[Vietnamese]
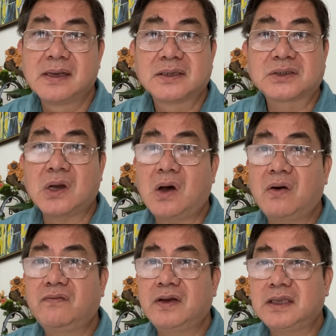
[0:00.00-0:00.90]

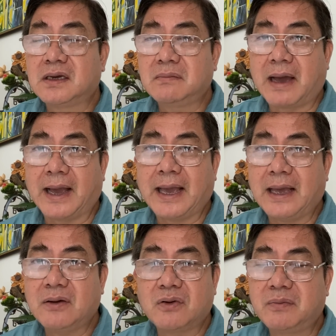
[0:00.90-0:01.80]
so với những bản
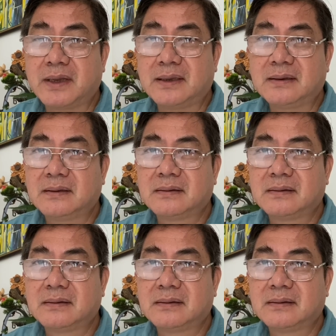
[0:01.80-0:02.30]
án của mỹ